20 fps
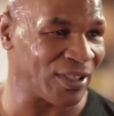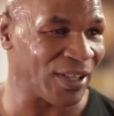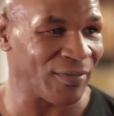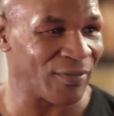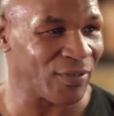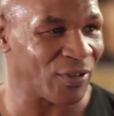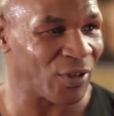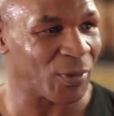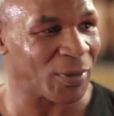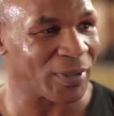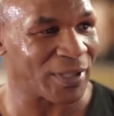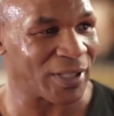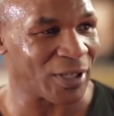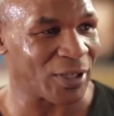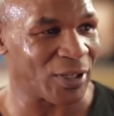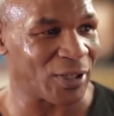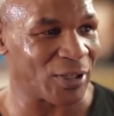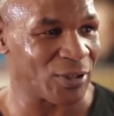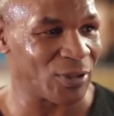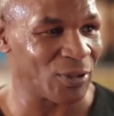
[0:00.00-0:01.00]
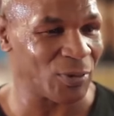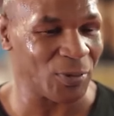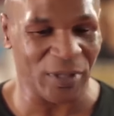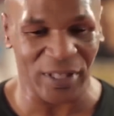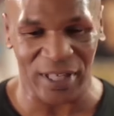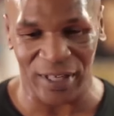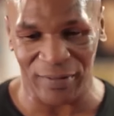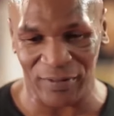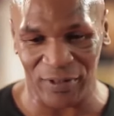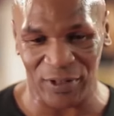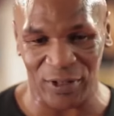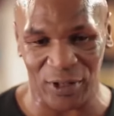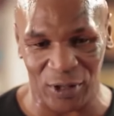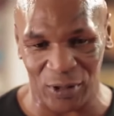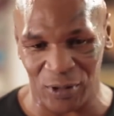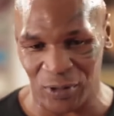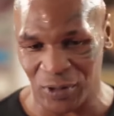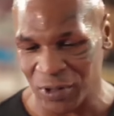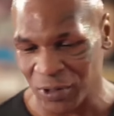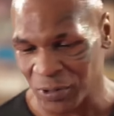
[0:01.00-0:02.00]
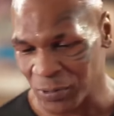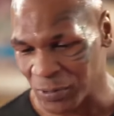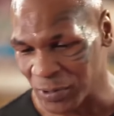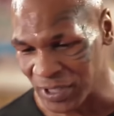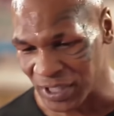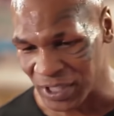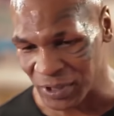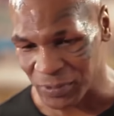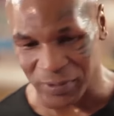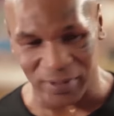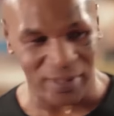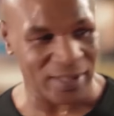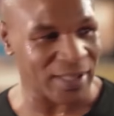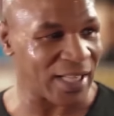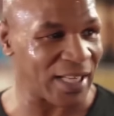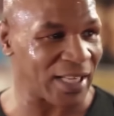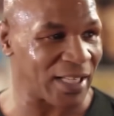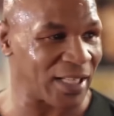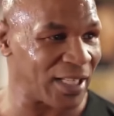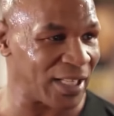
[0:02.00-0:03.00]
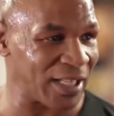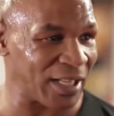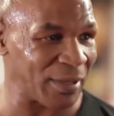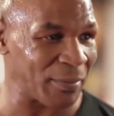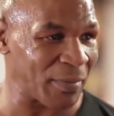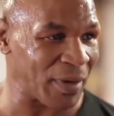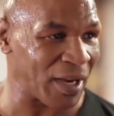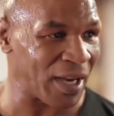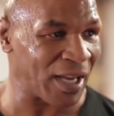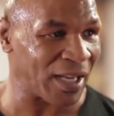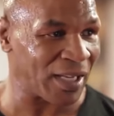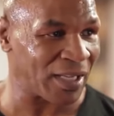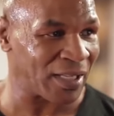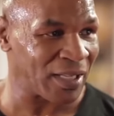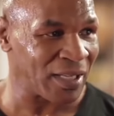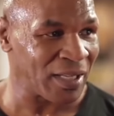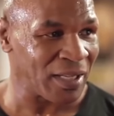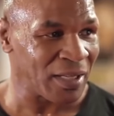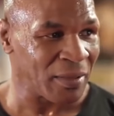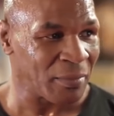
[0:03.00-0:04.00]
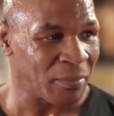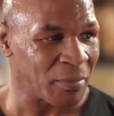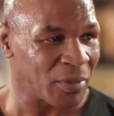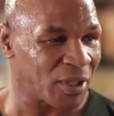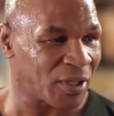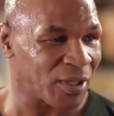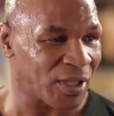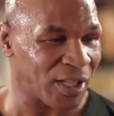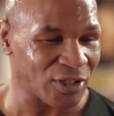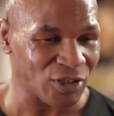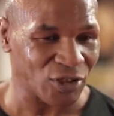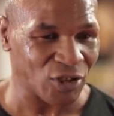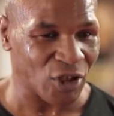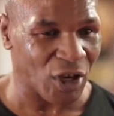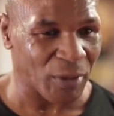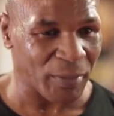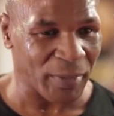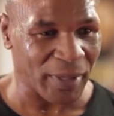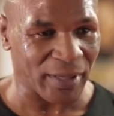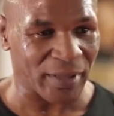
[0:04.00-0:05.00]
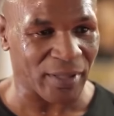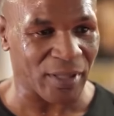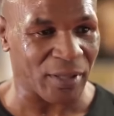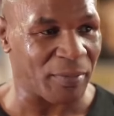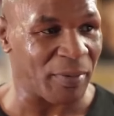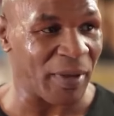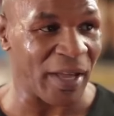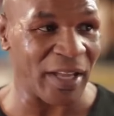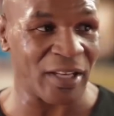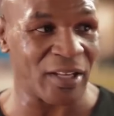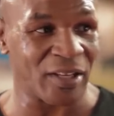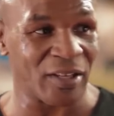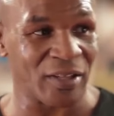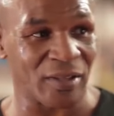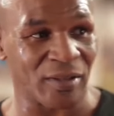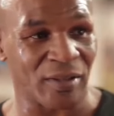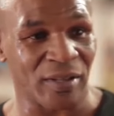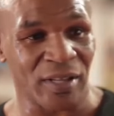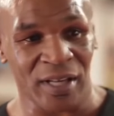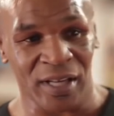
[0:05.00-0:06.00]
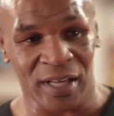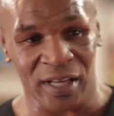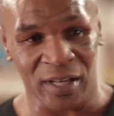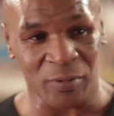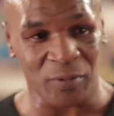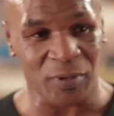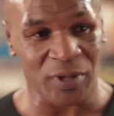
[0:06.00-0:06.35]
Так что никогда не знаешь, чего ожидать. Ты никогда не узнаешь, что у них на уме. Но это соревнование, это наша работа.